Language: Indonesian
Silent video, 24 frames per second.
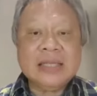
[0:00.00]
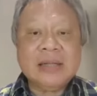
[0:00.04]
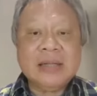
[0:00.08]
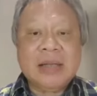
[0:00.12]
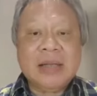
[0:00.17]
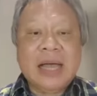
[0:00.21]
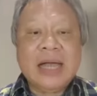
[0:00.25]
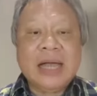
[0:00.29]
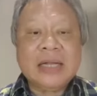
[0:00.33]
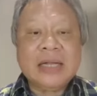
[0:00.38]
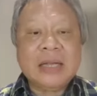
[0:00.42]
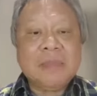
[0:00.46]

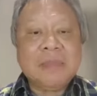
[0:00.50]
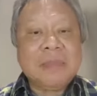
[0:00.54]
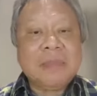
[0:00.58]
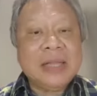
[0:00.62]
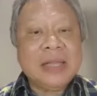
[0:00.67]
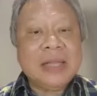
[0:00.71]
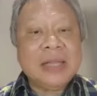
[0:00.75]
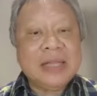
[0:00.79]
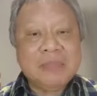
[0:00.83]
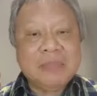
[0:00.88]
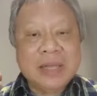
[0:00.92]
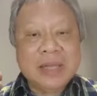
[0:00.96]
ada baling
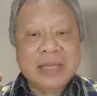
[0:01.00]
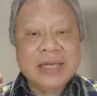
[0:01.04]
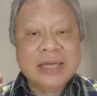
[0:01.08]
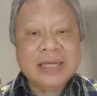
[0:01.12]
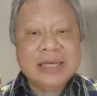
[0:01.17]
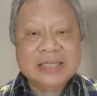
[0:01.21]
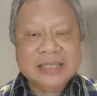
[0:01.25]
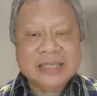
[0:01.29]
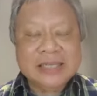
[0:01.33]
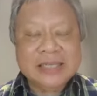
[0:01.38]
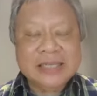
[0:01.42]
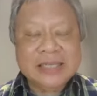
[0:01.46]
baling kecil
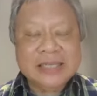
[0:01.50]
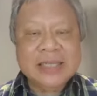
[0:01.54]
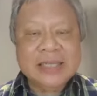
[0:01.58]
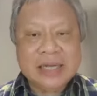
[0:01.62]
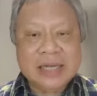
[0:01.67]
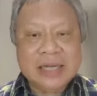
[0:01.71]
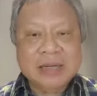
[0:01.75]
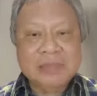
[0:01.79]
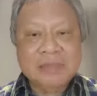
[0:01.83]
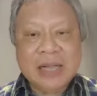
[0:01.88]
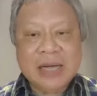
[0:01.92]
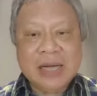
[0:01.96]
yang di
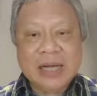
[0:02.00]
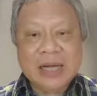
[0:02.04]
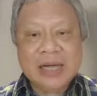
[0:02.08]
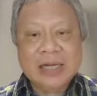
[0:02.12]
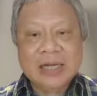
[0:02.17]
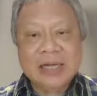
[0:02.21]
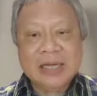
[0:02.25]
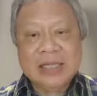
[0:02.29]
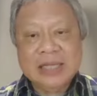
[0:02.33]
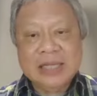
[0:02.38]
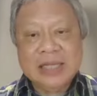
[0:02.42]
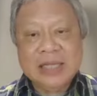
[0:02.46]
belakang
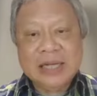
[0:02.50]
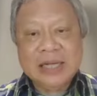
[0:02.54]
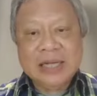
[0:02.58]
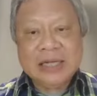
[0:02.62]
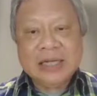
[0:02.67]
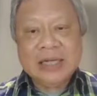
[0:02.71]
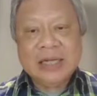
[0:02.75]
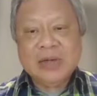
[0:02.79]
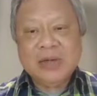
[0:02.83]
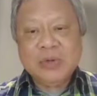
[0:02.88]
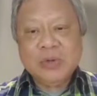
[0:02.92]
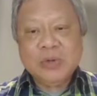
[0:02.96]
ini
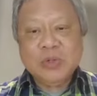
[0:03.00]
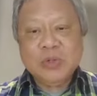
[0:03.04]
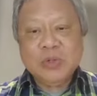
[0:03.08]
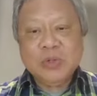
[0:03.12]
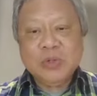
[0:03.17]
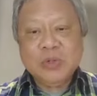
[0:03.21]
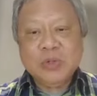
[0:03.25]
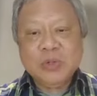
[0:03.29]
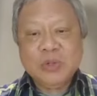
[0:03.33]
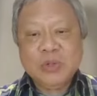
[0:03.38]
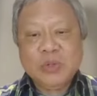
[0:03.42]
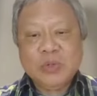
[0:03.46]
adalah
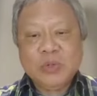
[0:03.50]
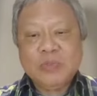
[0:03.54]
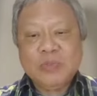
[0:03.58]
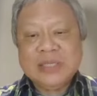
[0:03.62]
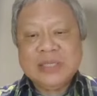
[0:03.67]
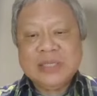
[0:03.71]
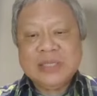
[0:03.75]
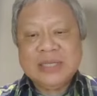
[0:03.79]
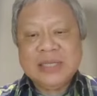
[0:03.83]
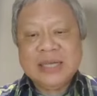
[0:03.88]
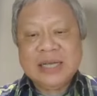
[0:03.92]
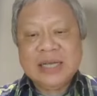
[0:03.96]
untuk
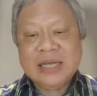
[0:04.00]
menjaga